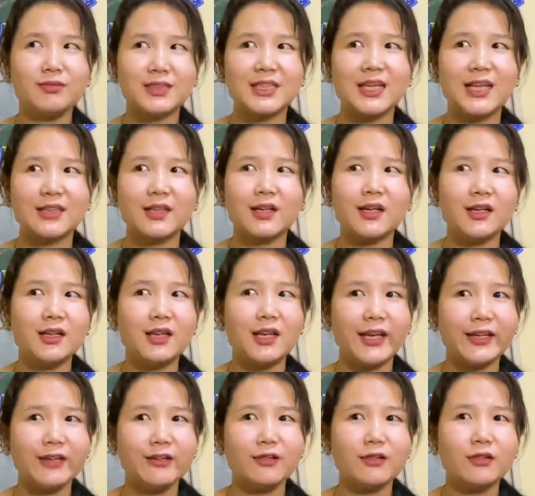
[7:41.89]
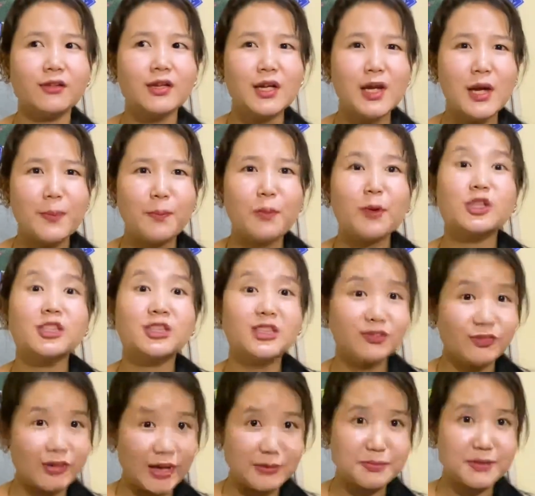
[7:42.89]
ज्यादा लाइक यू नो
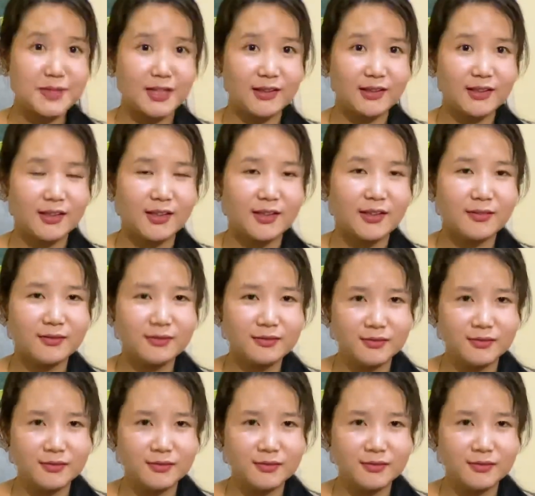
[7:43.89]
पॉजिटिव वाइब्स आती है